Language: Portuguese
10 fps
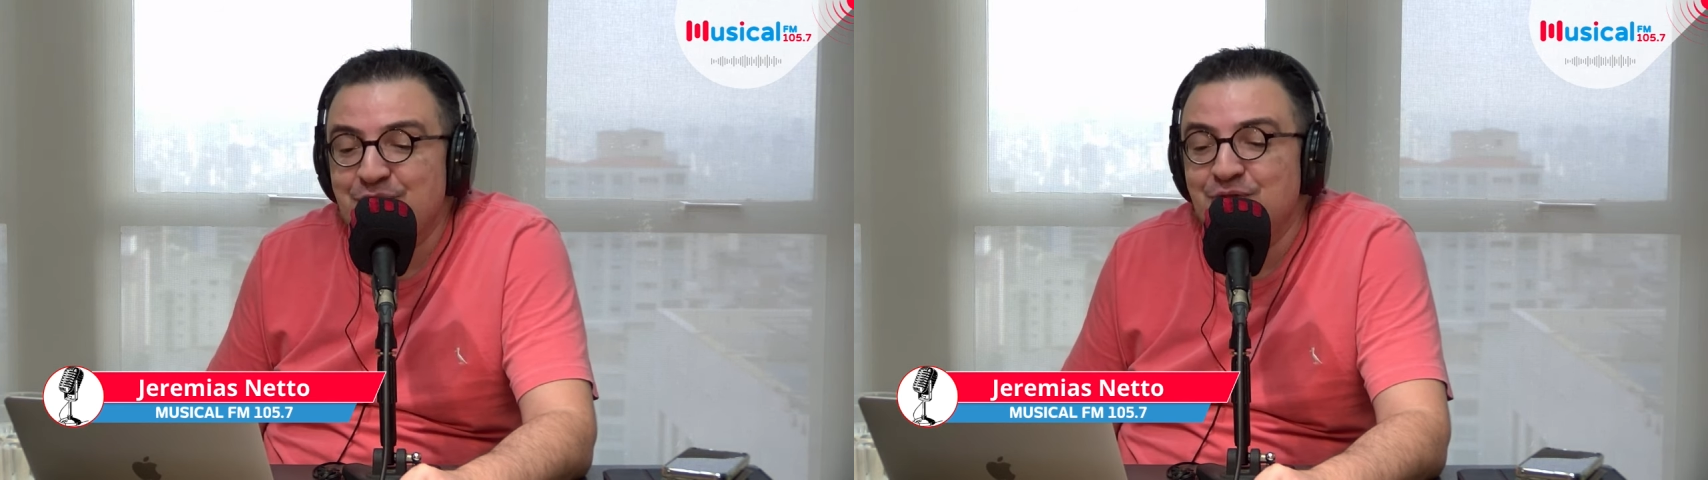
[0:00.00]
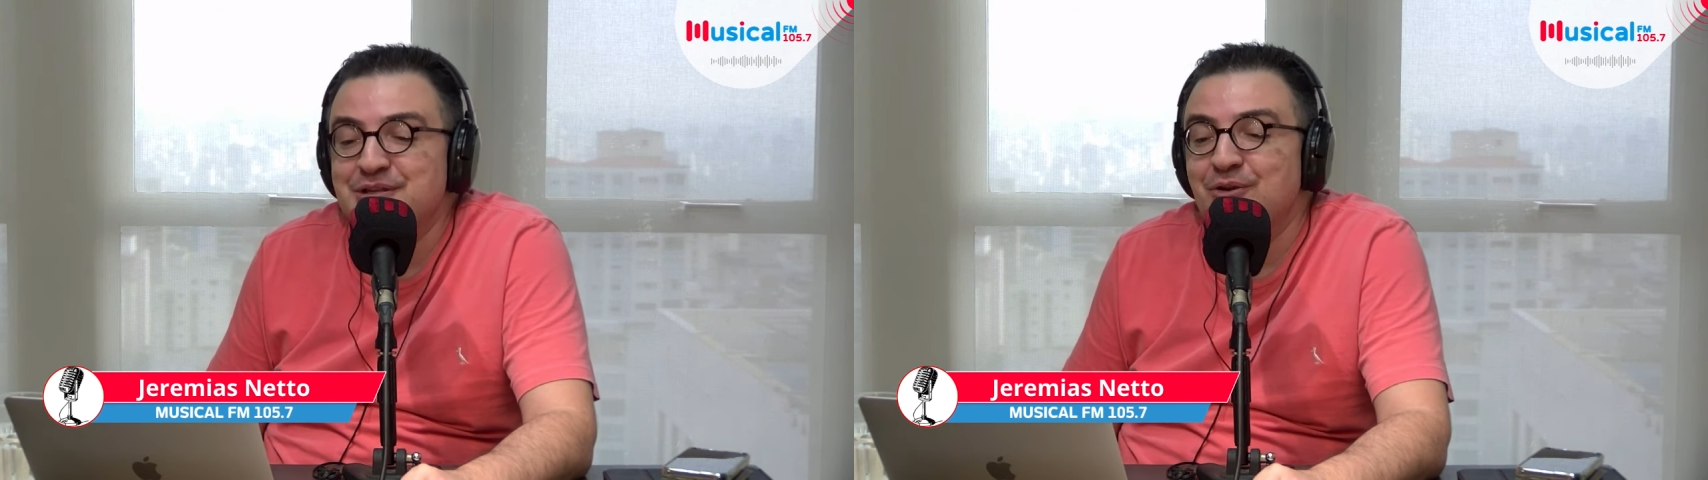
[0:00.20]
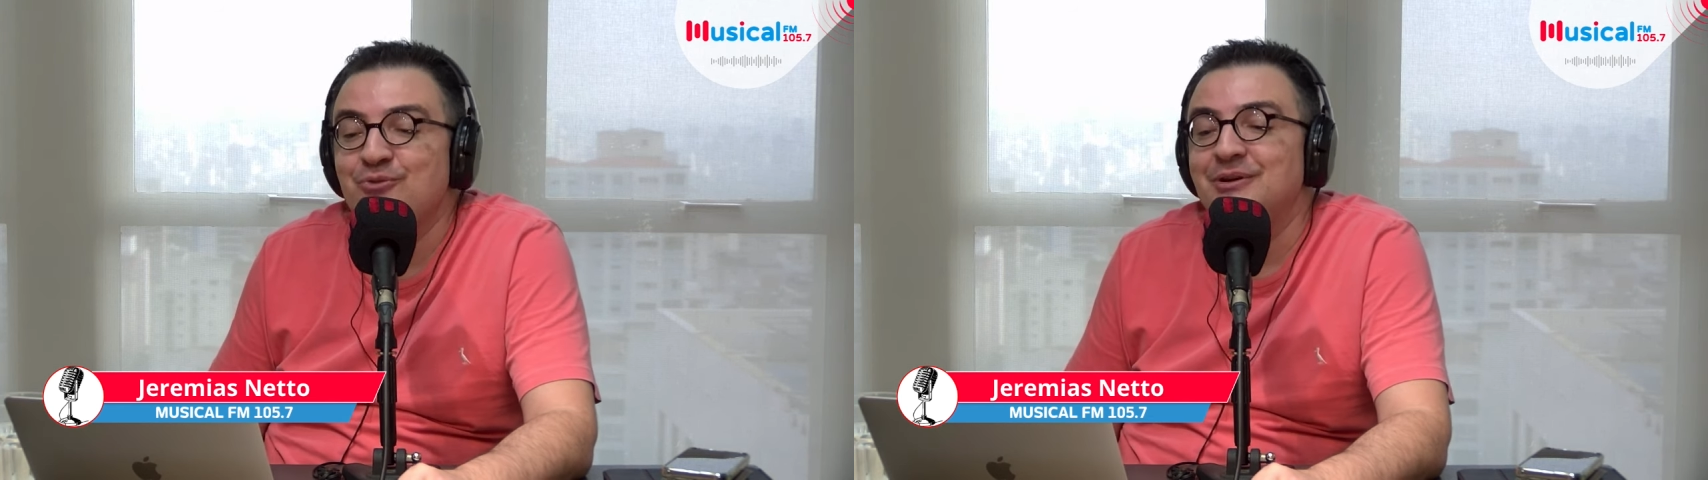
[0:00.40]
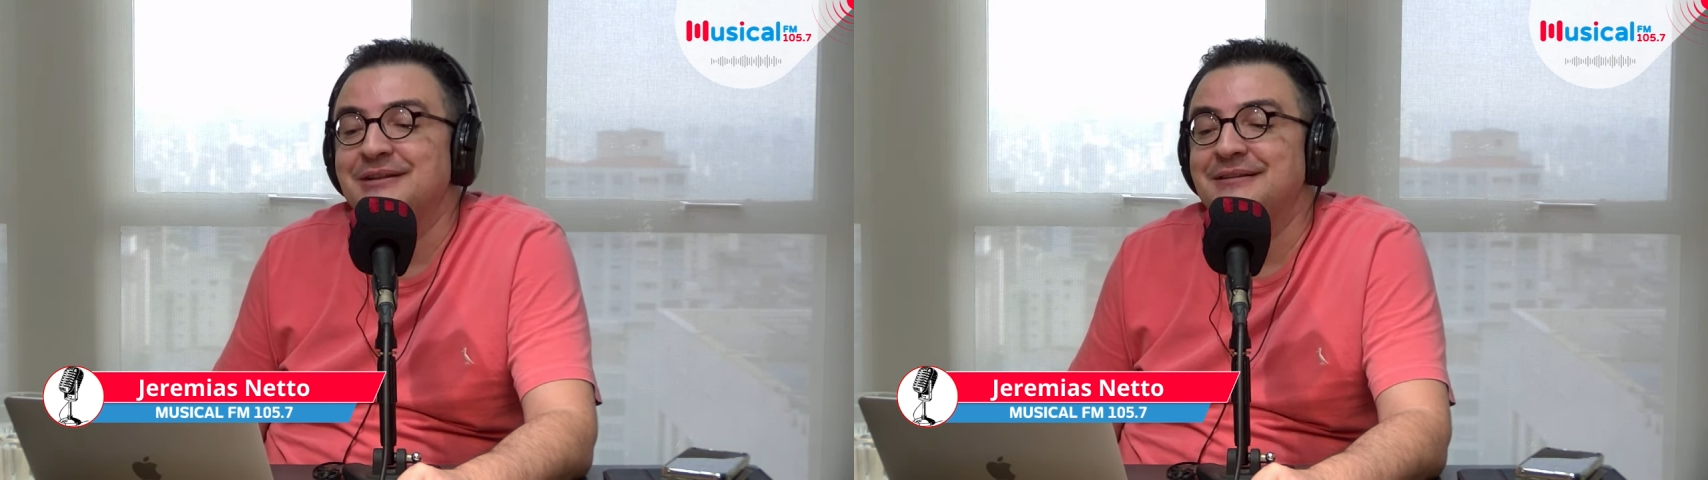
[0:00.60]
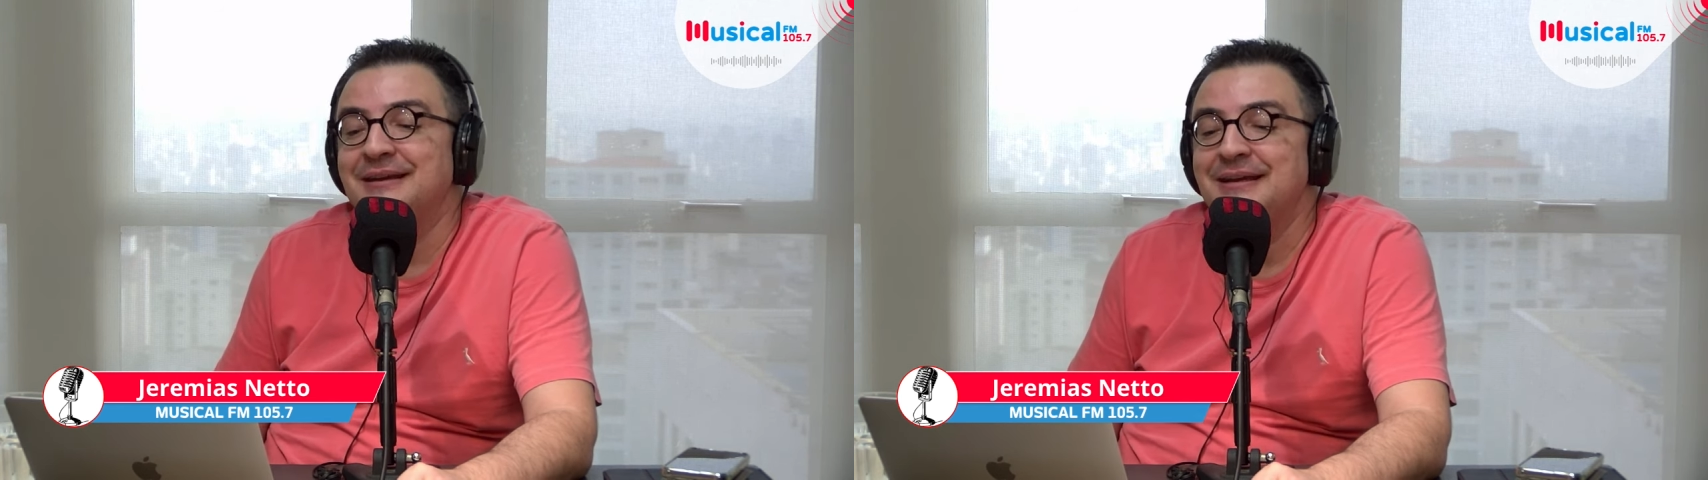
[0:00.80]
que você
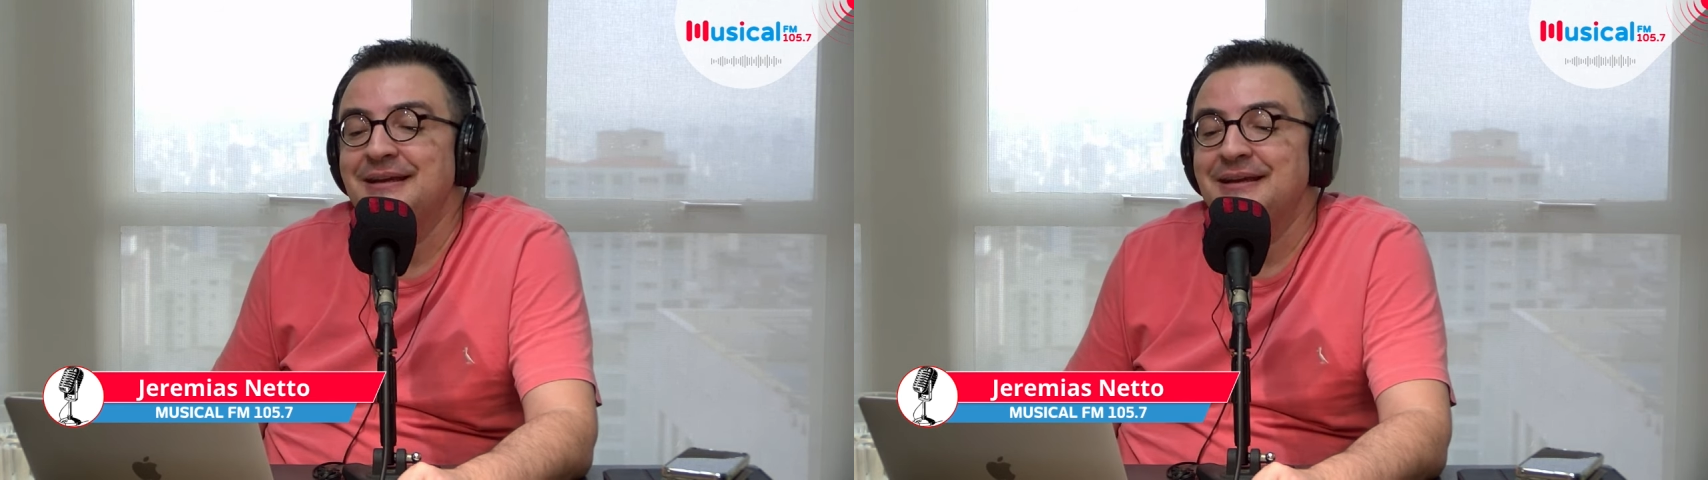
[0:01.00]
conta.